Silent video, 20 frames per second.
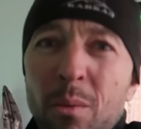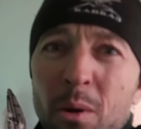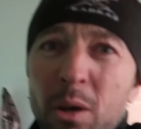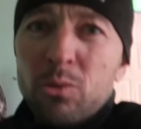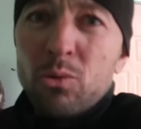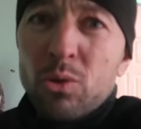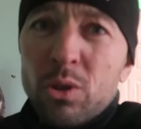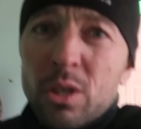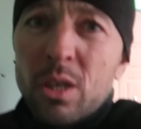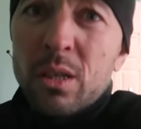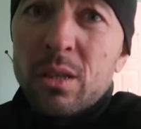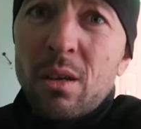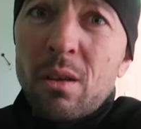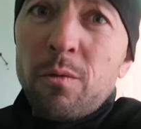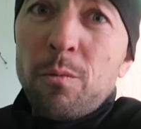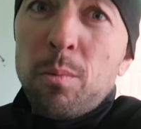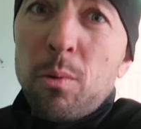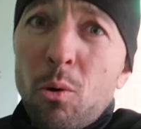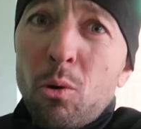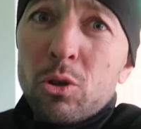вам хочу
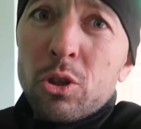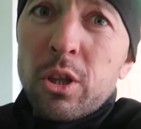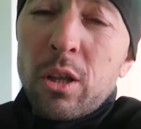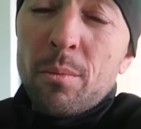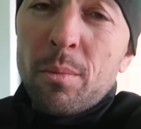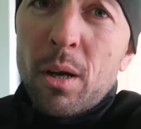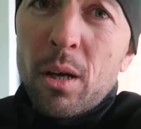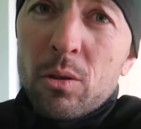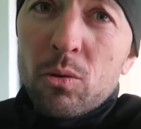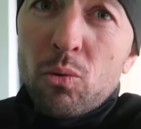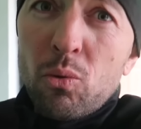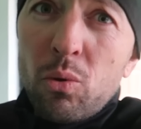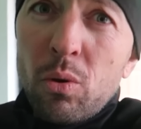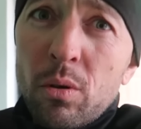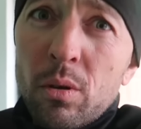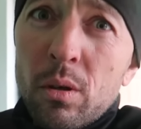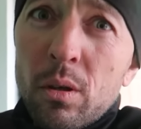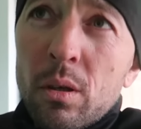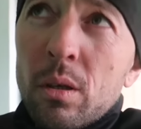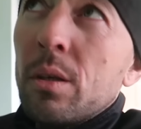сказать, в прошлом
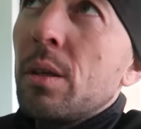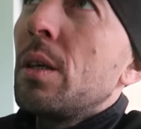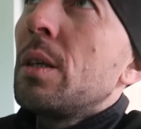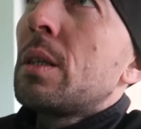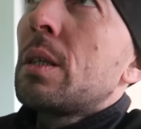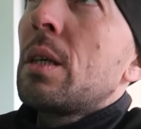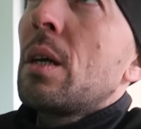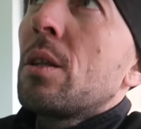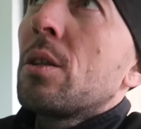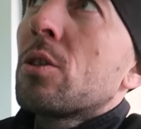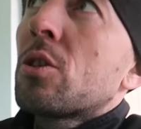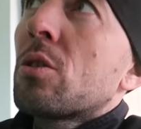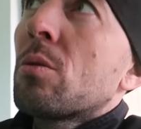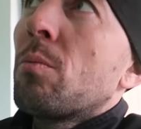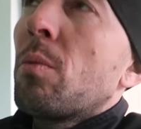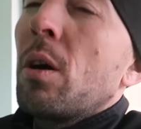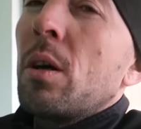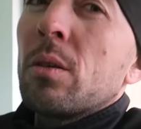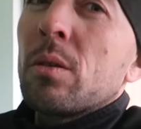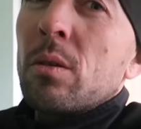году если я не
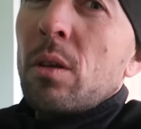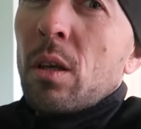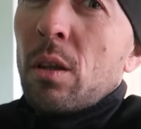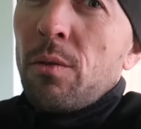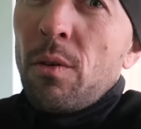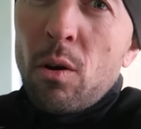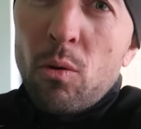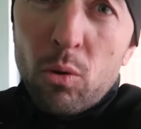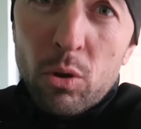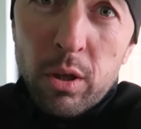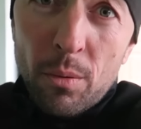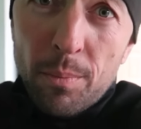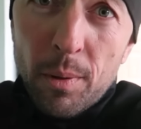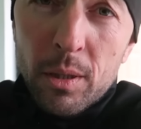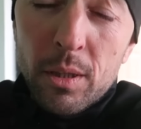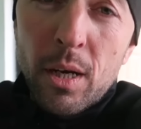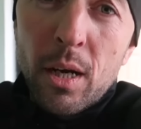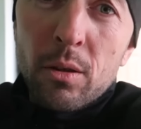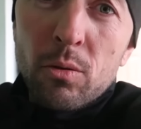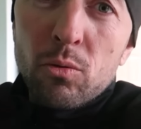ошибаюсь. Я два года
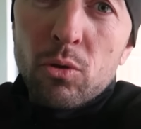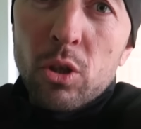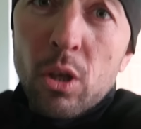подряд